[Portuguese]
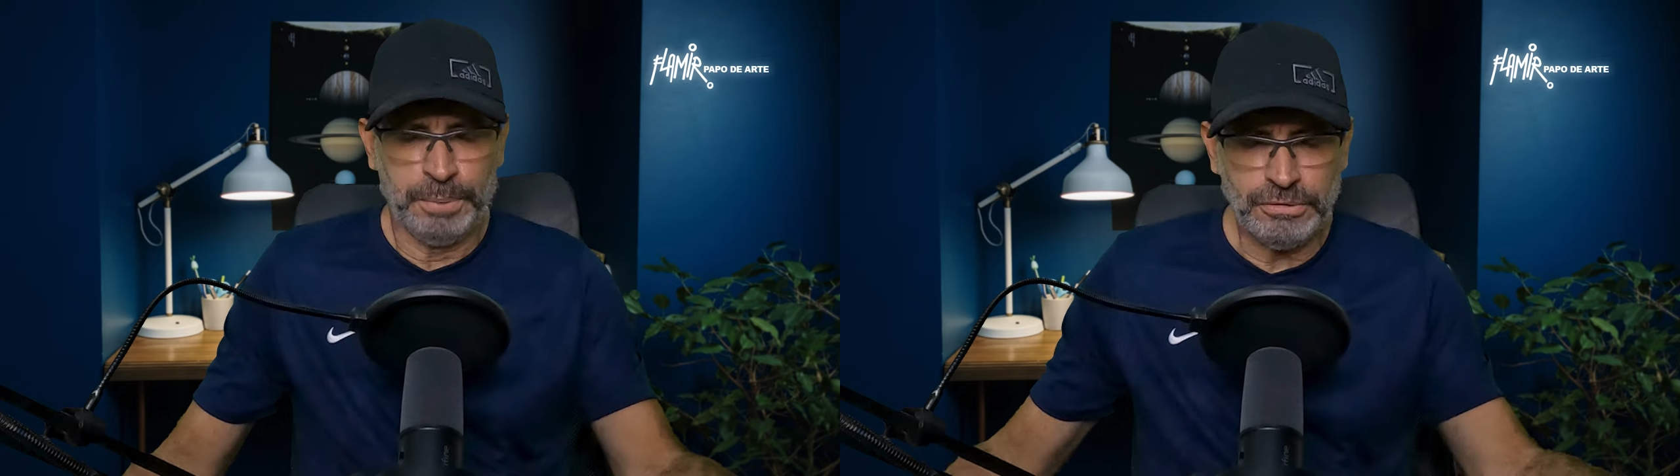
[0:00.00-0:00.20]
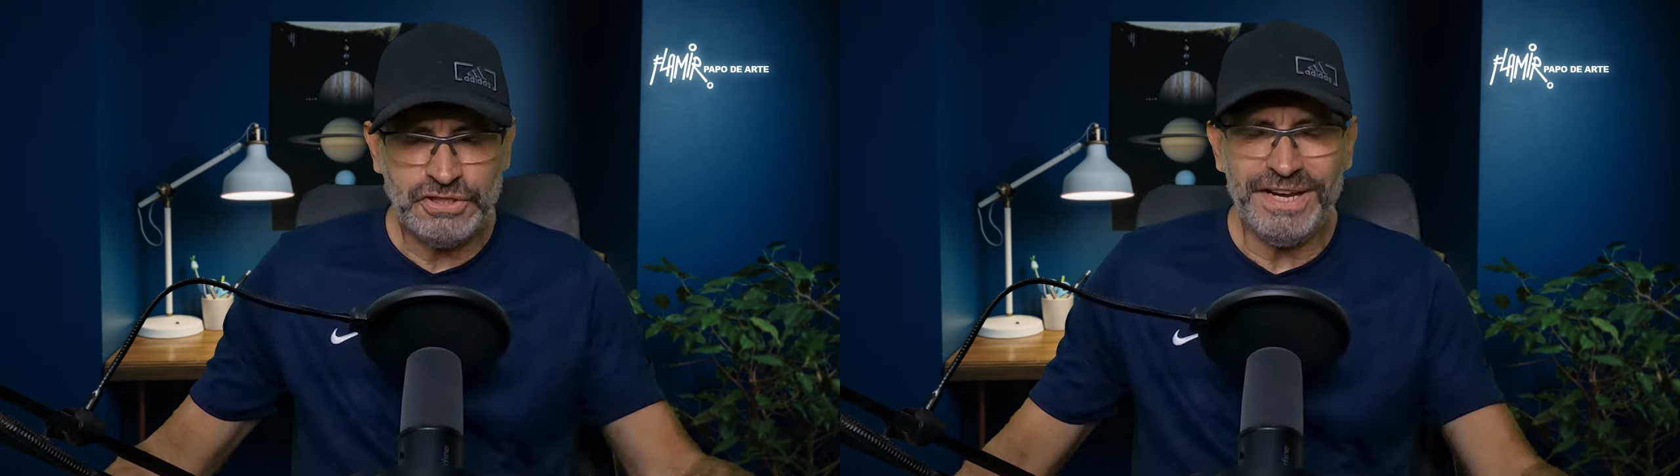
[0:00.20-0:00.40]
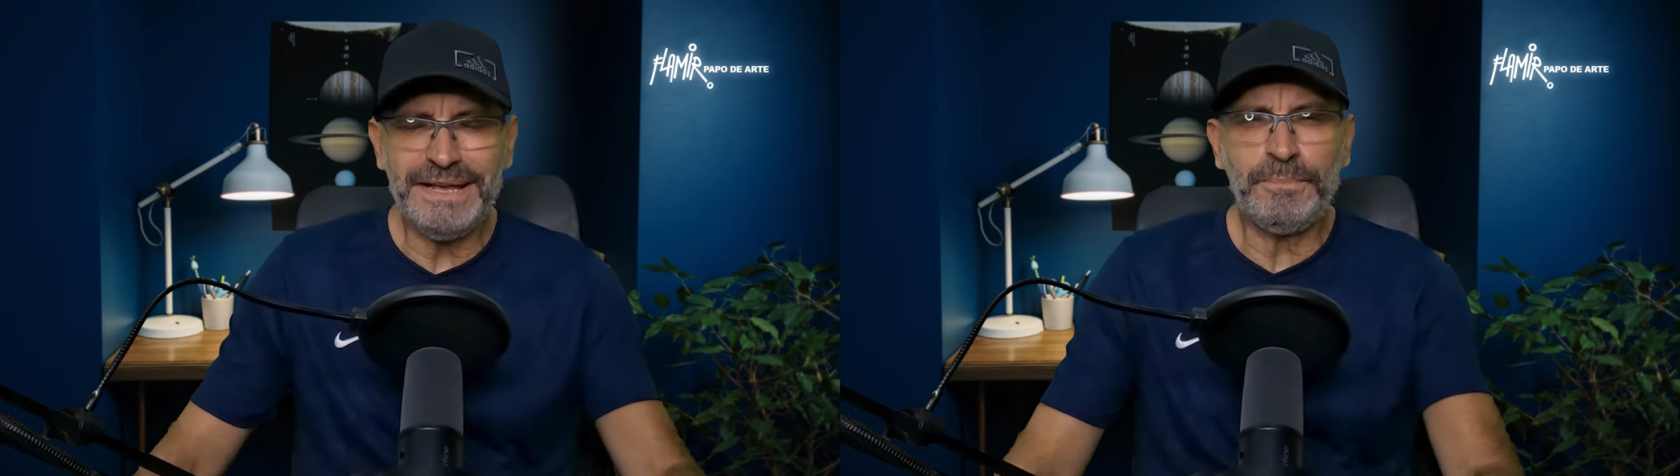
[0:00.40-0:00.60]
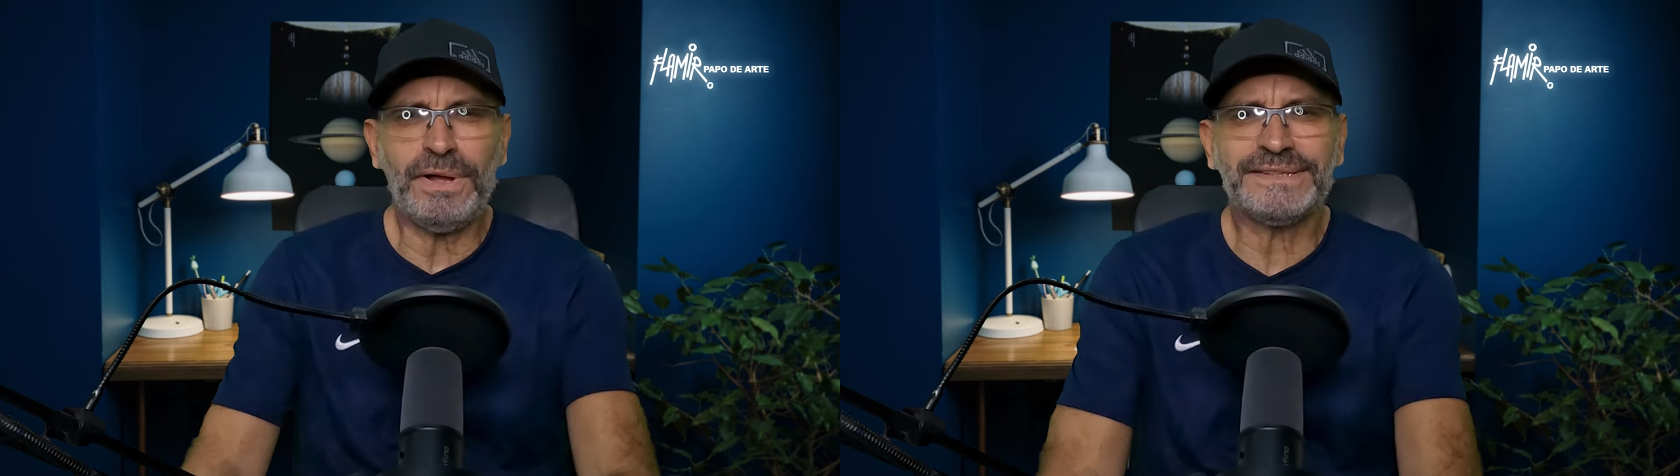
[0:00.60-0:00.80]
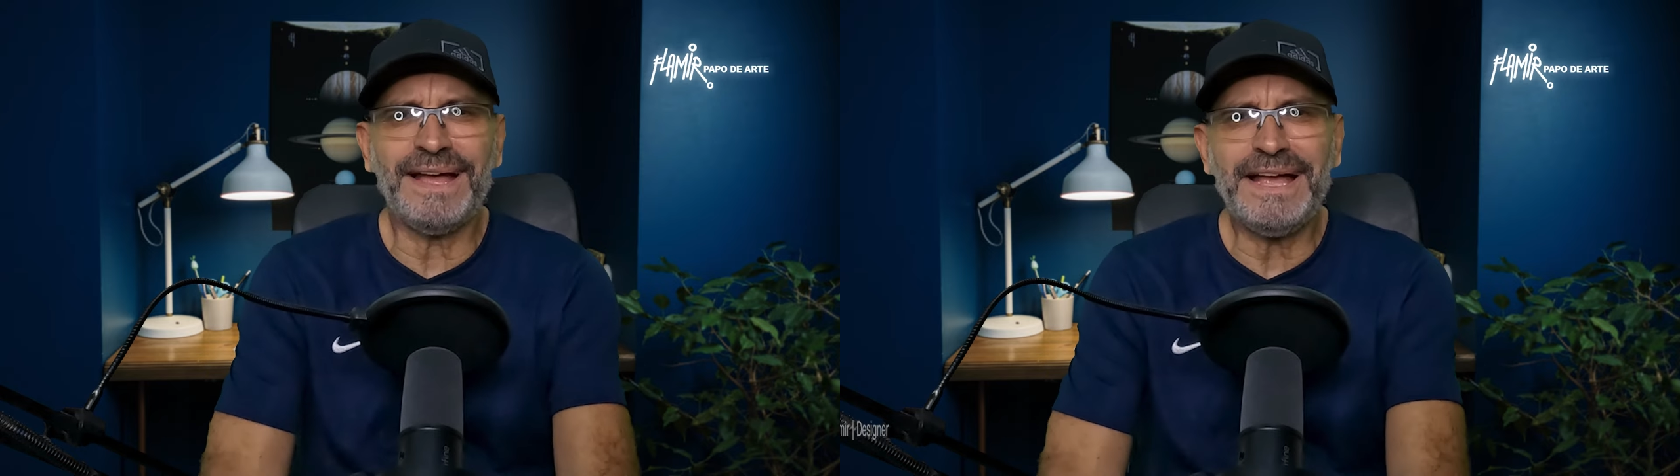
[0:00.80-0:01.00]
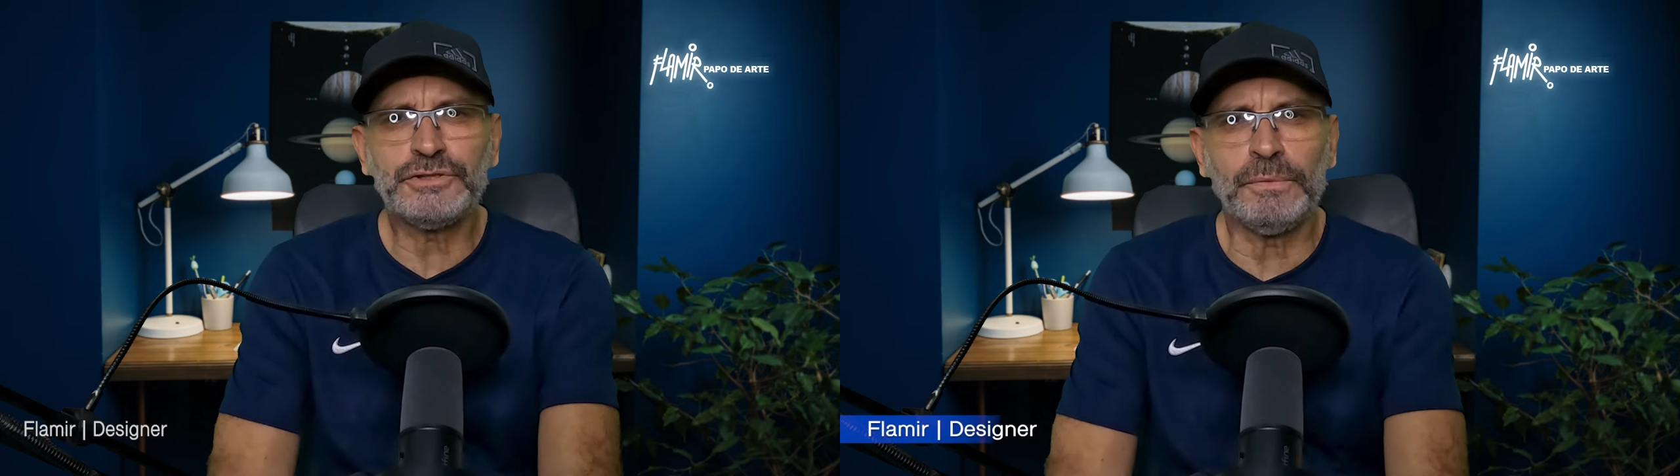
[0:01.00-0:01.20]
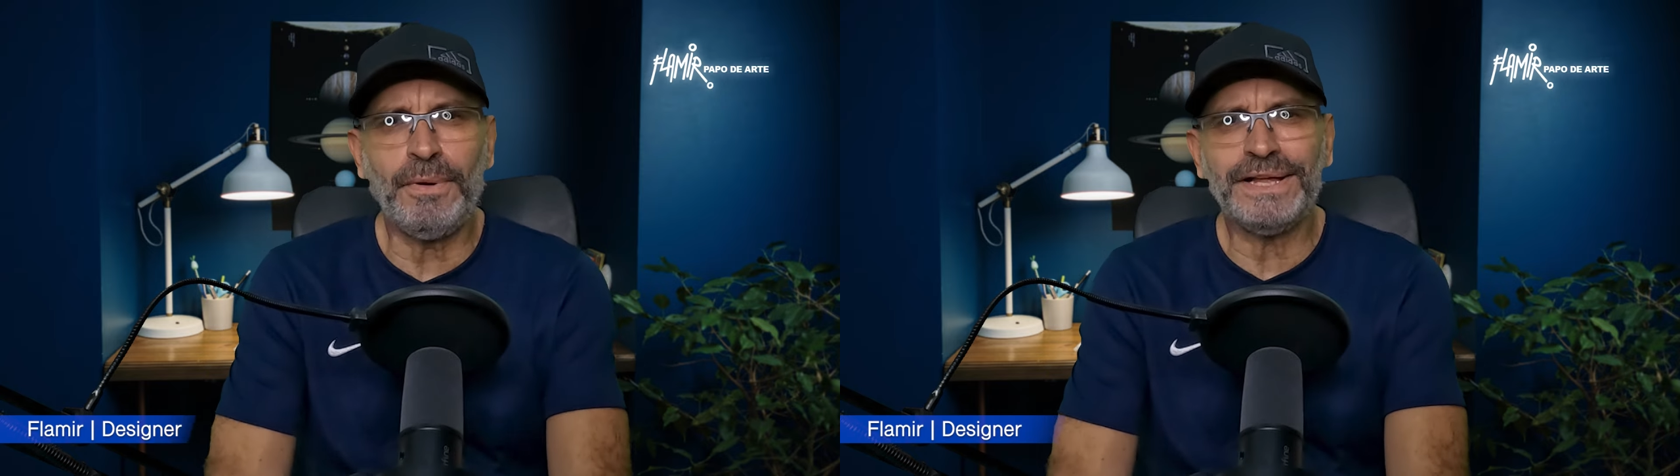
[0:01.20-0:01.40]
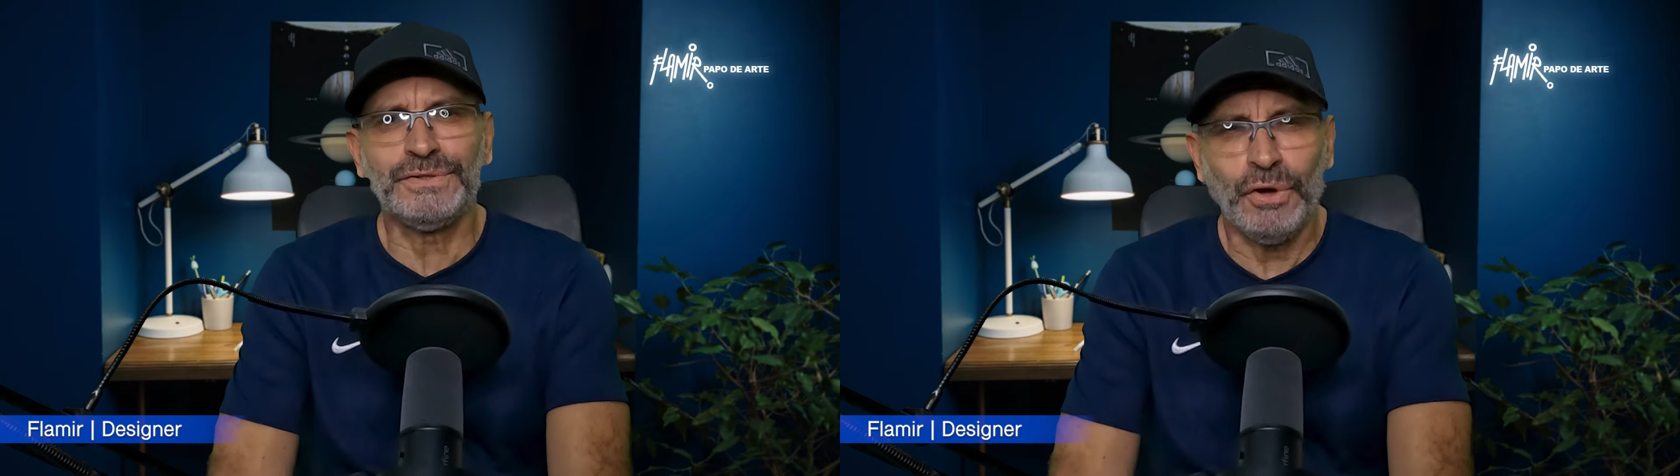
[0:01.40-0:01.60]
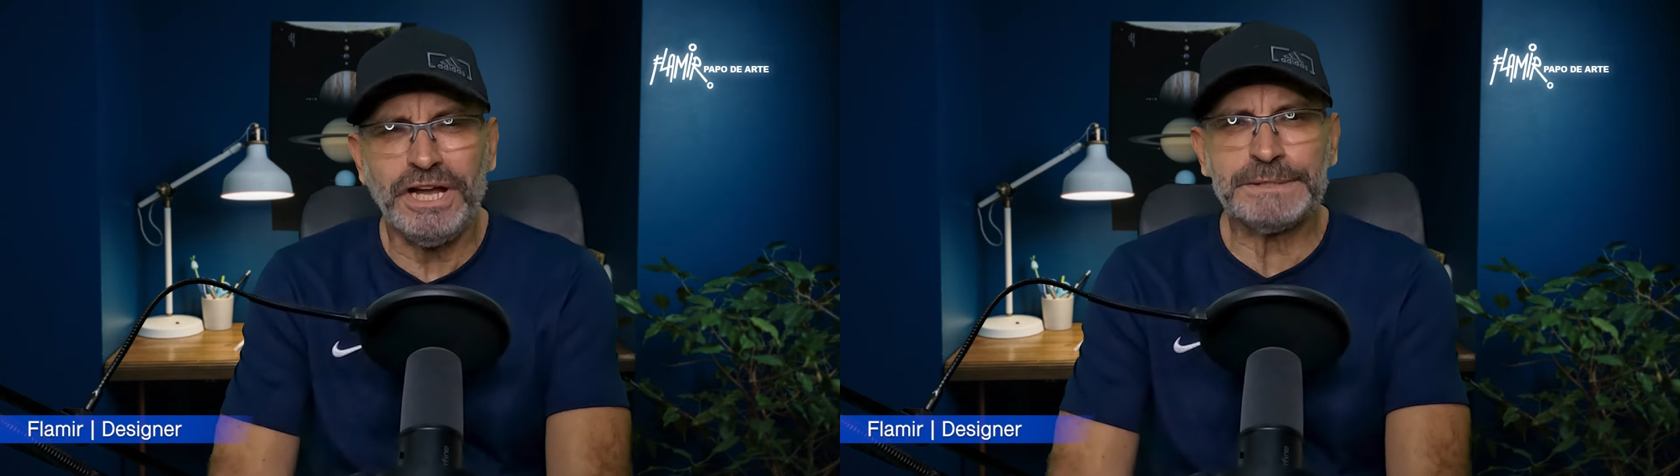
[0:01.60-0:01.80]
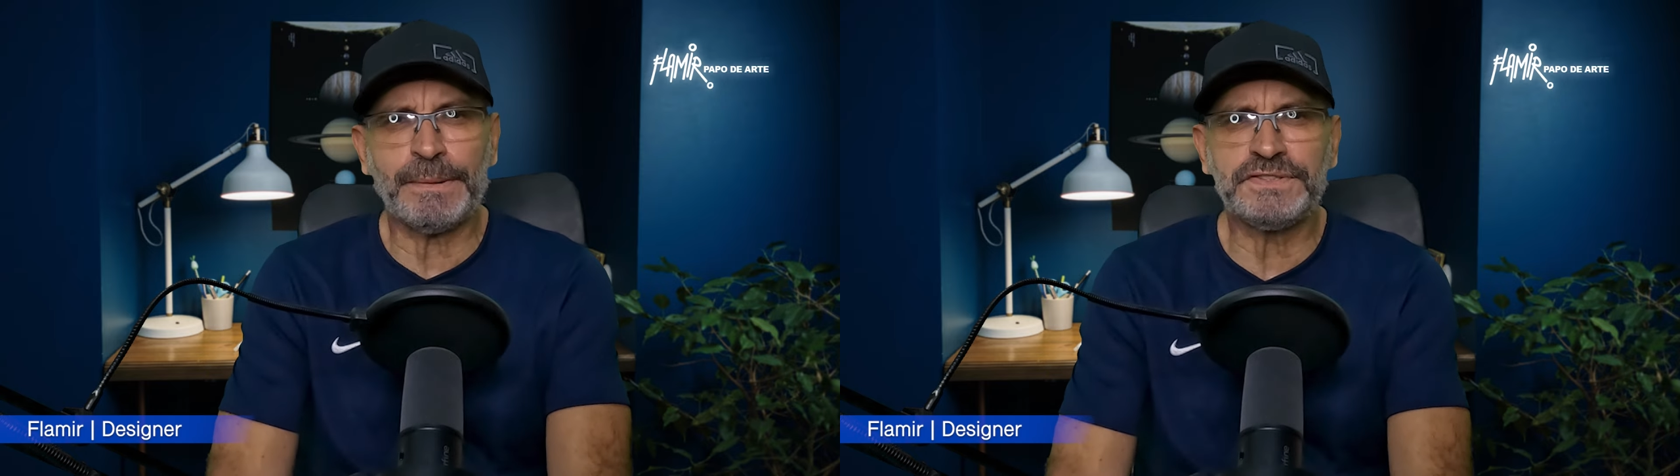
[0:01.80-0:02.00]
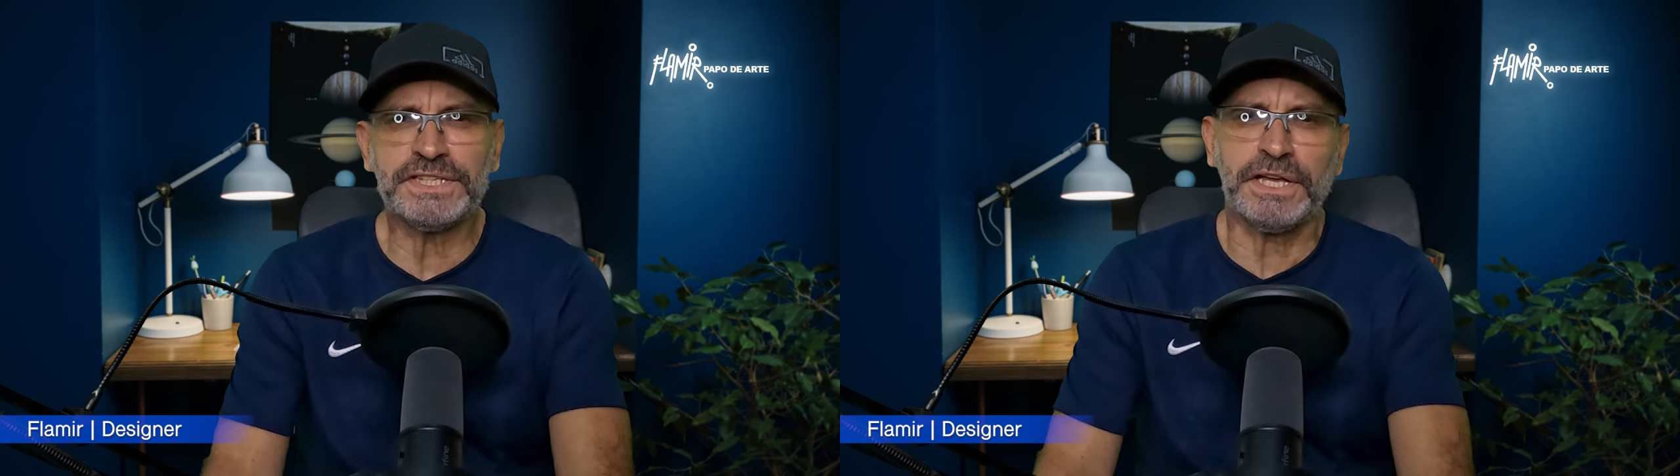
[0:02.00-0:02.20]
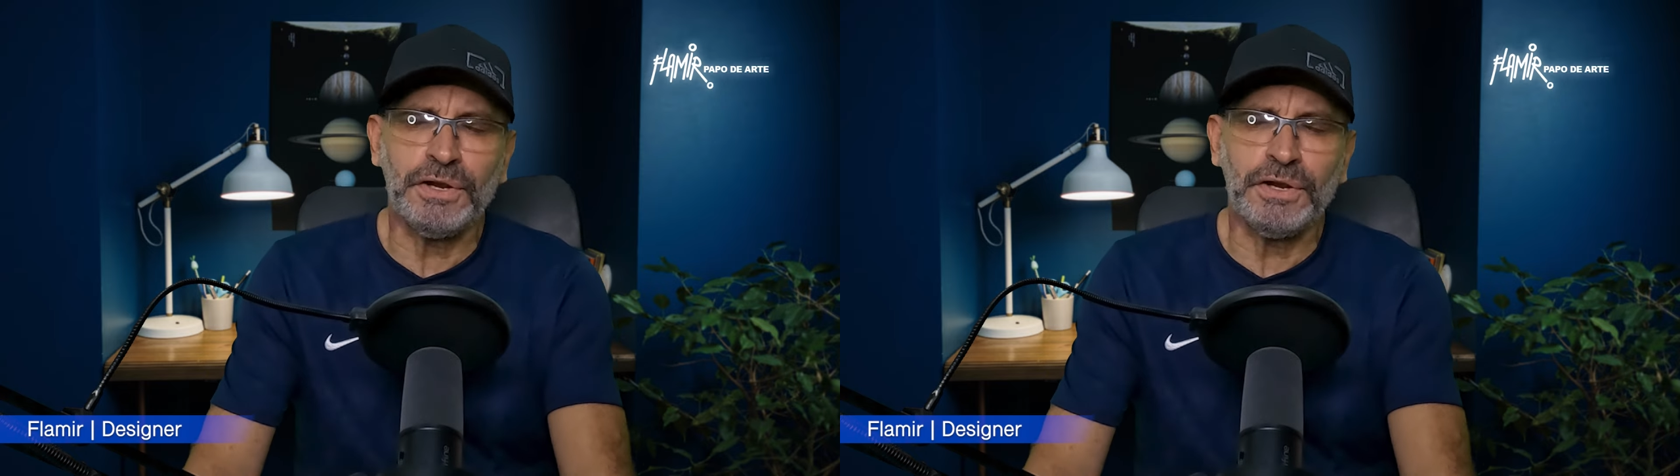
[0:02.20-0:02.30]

Bom dia, boa tarde ou boa noite para você que